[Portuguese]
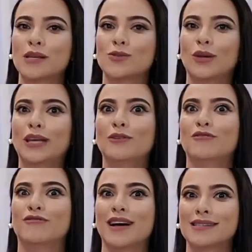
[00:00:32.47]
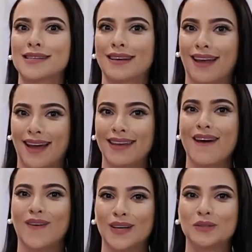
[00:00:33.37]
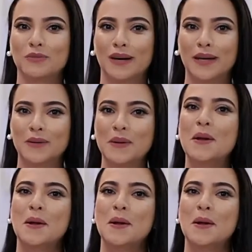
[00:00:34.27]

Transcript: masculino vacilar na hora do banho.